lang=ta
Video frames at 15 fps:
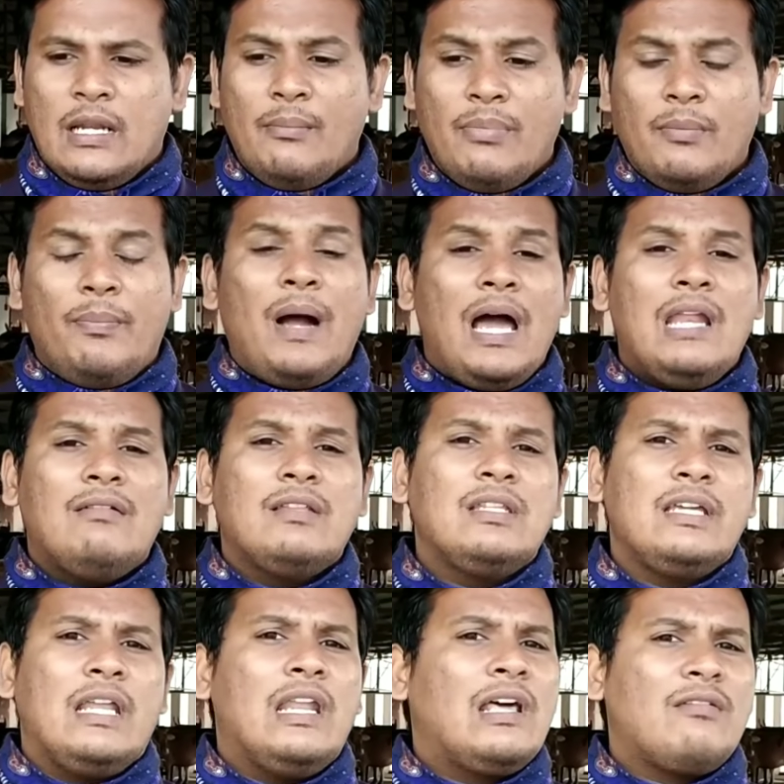நம்ம பாலை
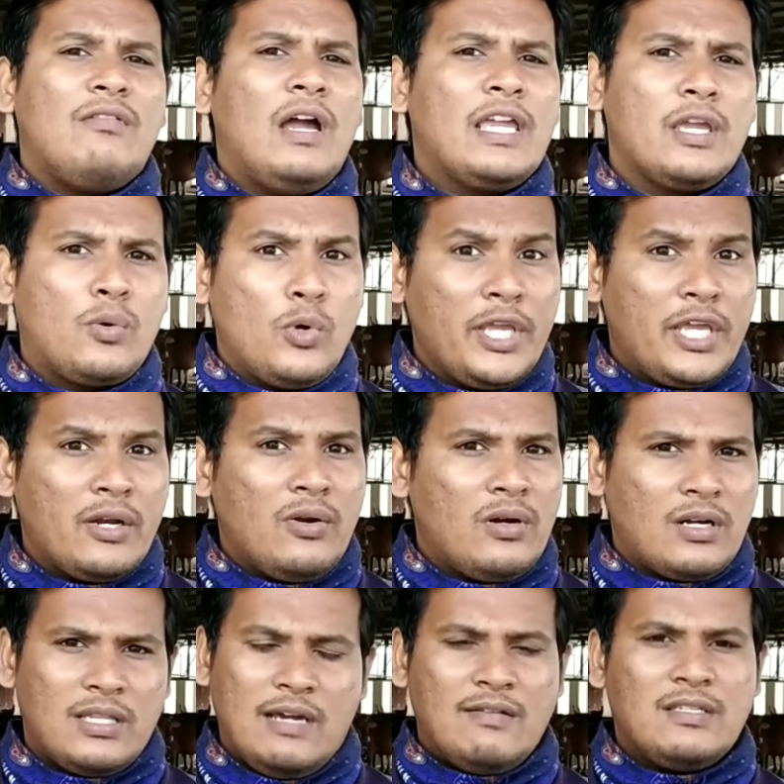வந்து எல்லாரும் வாங்கி
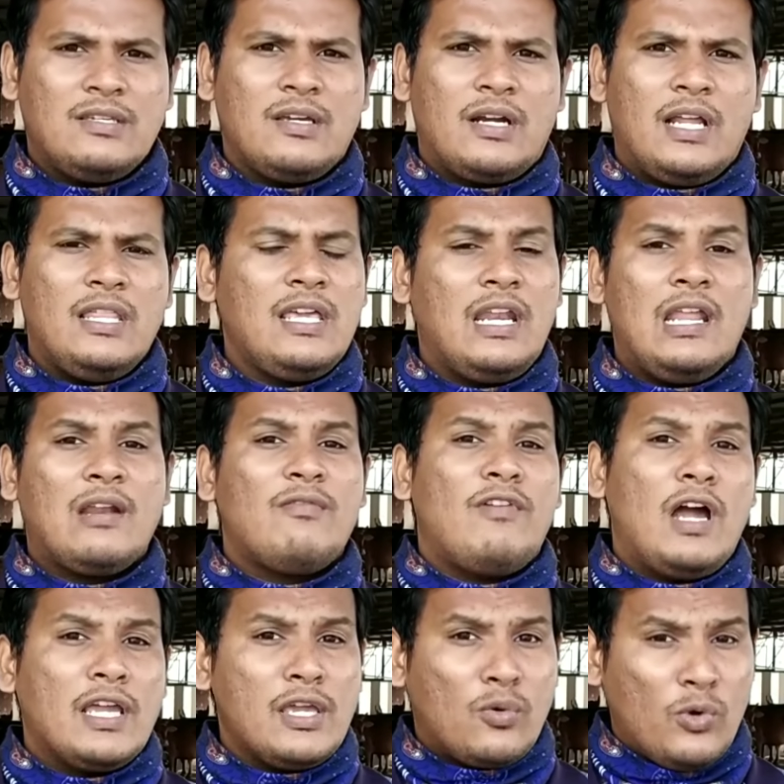குடிக்கணும்ன்றது அவசியம் கிடையாது எல்லாரும்
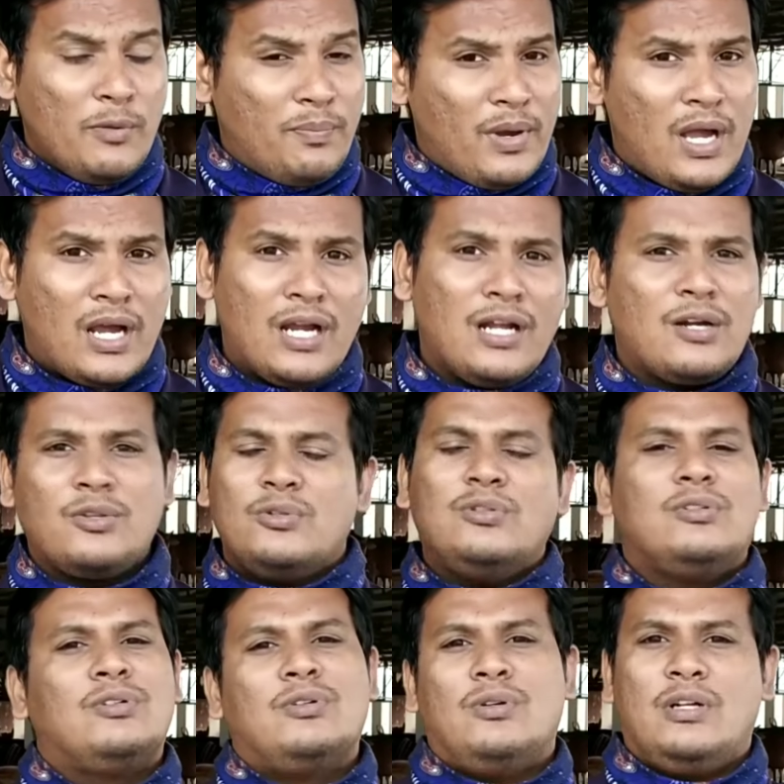வாங்கி குடிப்பாங்கன்றதும்